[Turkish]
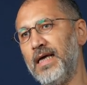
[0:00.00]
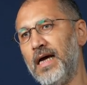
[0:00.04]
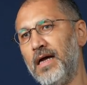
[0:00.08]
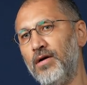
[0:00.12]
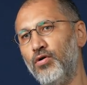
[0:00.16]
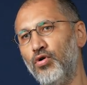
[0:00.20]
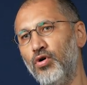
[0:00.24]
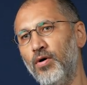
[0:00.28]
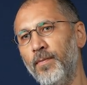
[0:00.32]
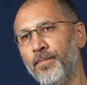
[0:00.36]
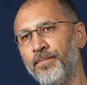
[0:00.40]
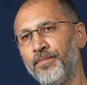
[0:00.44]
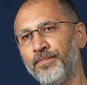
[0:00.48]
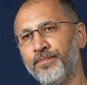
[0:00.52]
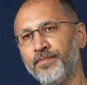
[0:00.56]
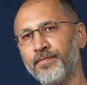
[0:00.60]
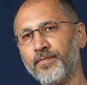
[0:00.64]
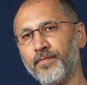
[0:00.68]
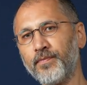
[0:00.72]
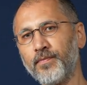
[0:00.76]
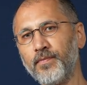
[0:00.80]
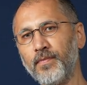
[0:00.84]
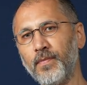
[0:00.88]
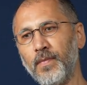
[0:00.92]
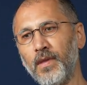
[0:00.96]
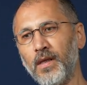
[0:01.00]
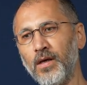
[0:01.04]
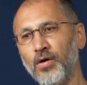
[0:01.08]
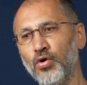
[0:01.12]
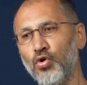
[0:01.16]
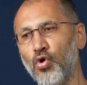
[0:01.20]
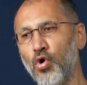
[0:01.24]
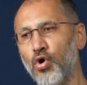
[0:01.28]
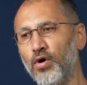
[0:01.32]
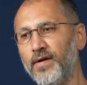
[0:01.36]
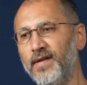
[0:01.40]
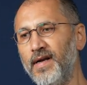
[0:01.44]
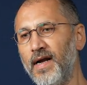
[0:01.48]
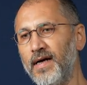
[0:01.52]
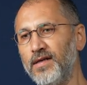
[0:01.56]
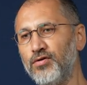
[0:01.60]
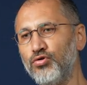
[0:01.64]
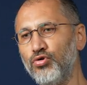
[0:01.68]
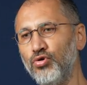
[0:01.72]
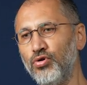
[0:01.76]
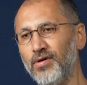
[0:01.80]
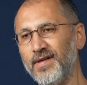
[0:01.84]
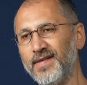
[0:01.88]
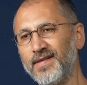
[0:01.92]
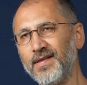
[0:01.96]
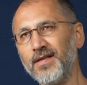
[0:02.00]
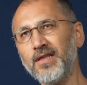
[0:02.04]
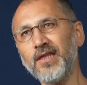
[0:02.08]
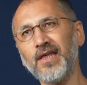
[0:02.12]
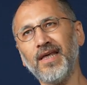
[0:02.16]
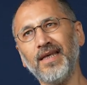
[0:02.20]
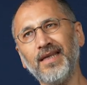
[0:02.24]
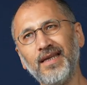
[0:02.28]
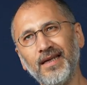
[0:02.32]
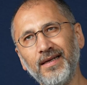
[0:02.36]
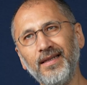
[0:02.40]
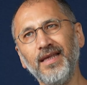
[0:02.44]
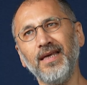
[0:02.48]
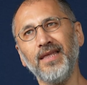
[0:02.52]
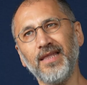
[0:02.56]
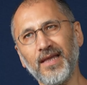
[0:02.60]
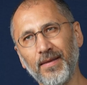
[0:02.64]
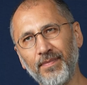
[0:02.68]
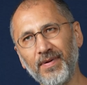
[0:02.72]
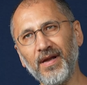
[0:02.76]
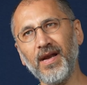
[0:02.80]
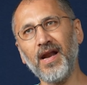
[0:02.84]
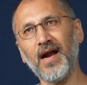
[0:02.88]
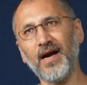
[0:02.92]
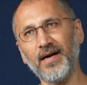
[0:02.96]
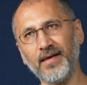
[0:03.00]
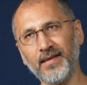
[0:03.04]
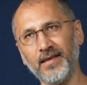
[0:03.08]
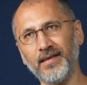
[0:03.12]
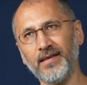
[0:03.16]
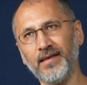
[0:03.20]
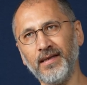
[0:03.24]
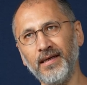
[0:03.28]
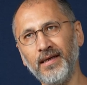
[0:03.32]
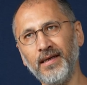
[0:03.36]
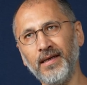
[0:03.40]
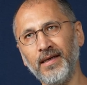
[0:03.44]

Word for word: Yani o koordinasyon nasıl çekirdeği cephelerdi.